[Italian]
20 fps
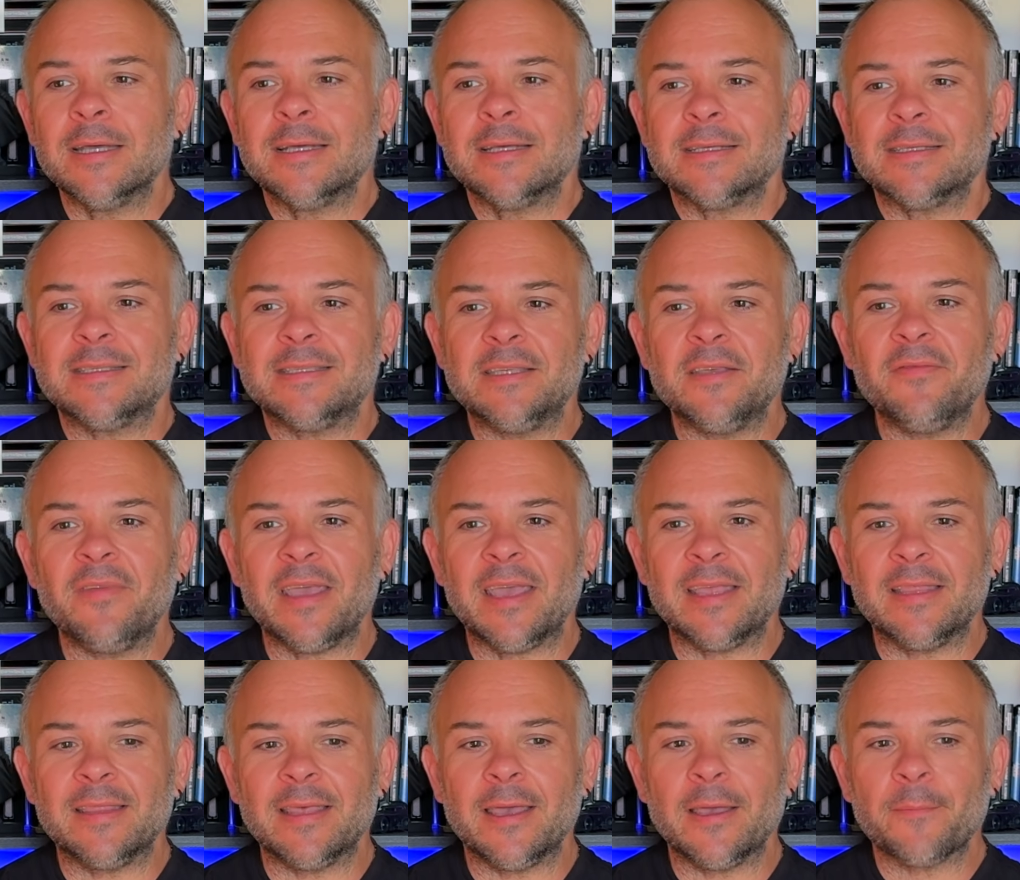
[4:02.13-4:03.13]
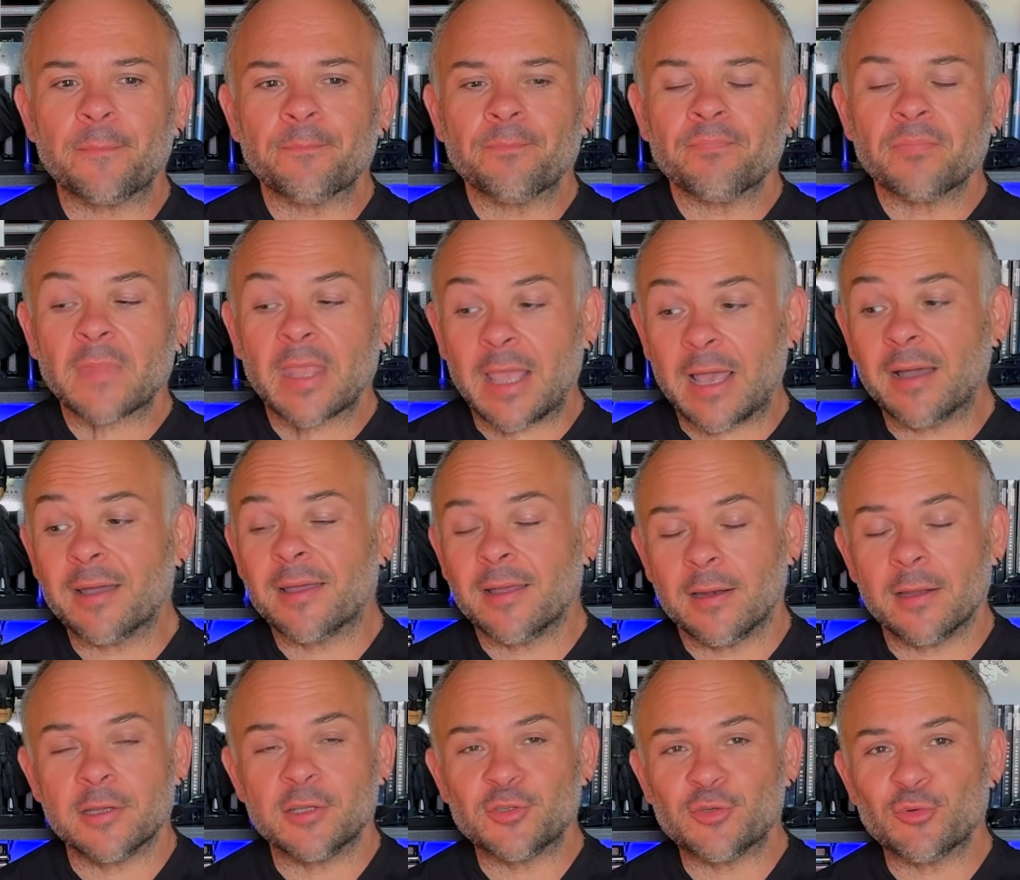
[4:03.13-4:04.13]
si vede, e anche
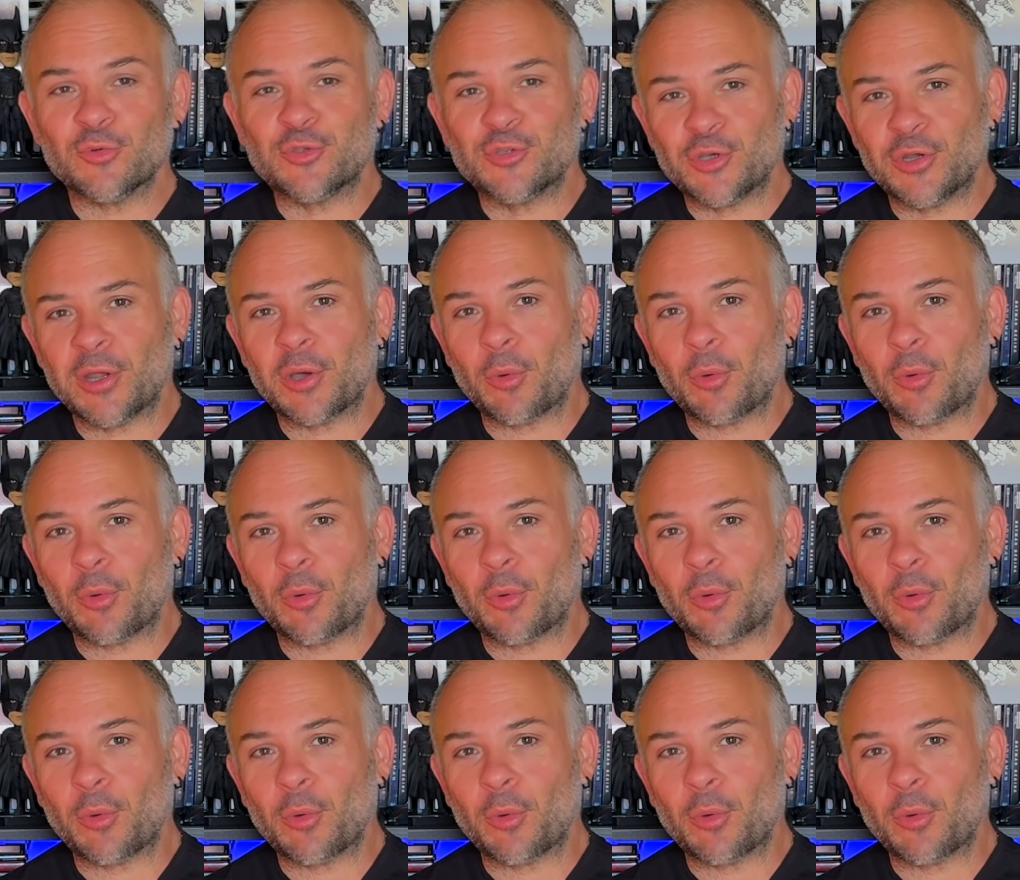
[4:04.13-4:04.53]
alla risoluzione